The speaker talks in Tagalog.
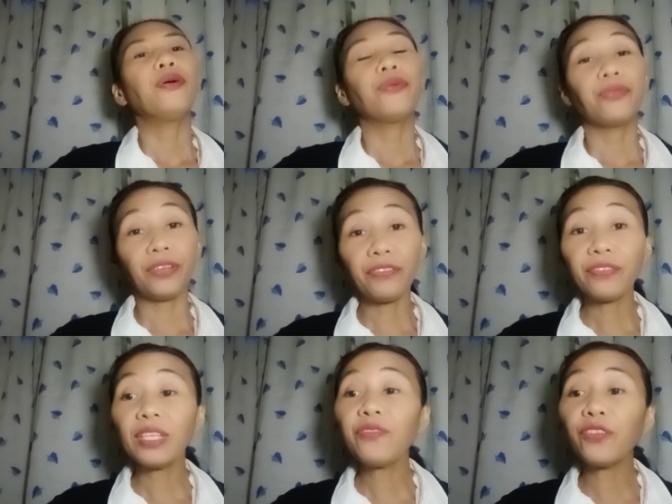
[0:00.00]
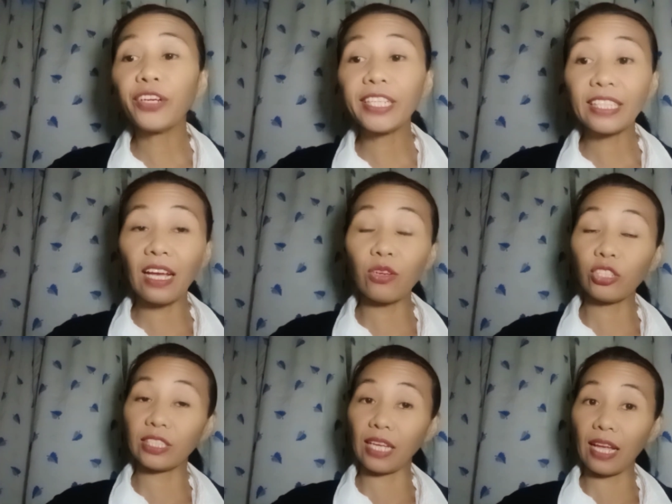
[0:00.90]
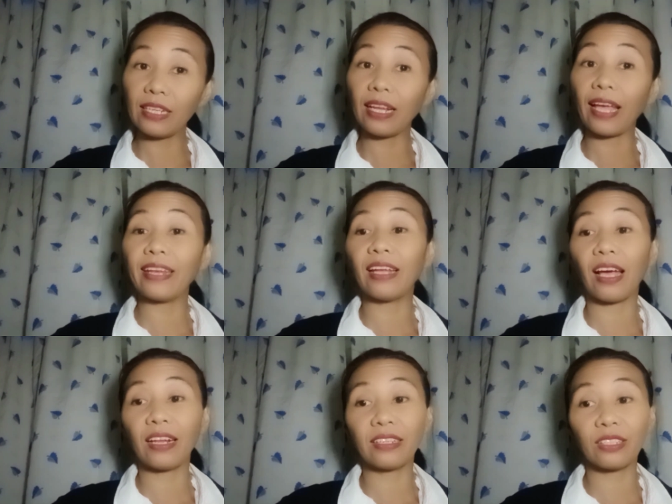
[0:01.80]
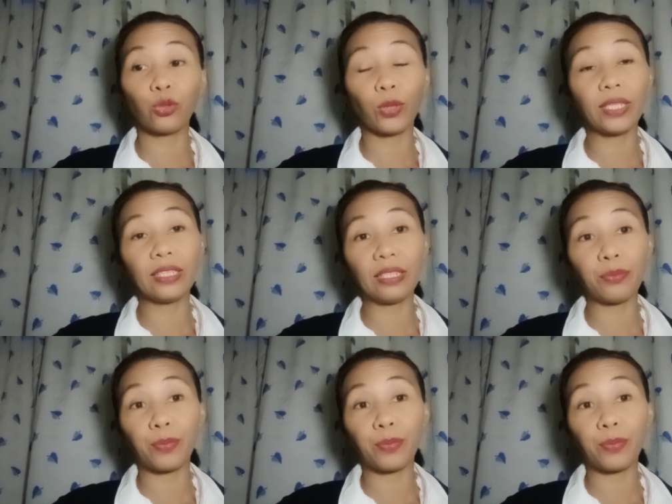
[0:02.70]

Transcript: 54,920